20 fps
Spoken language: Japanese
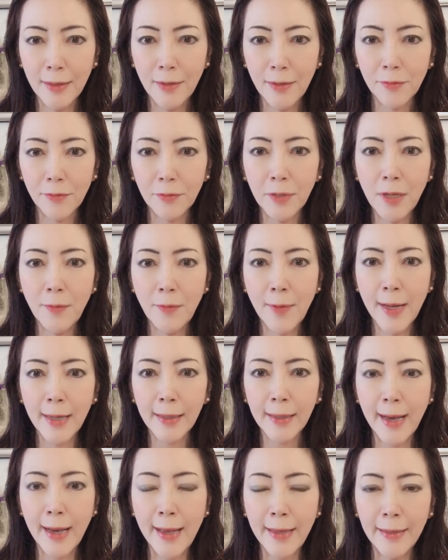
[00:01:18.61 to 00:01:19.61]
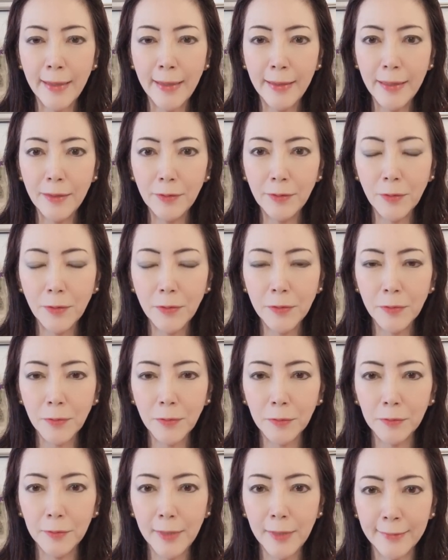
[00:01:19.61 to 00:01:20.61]
それは変えられるという
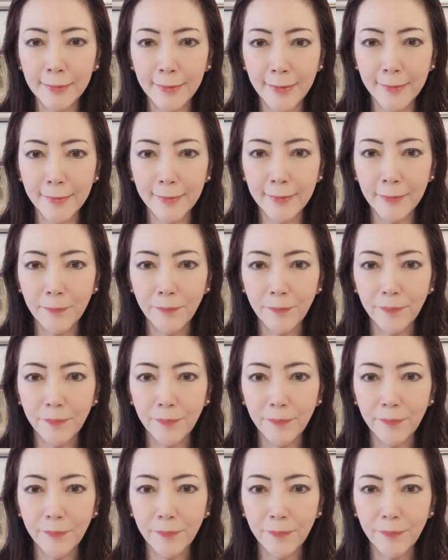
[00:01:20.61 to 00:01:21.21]
ことなんです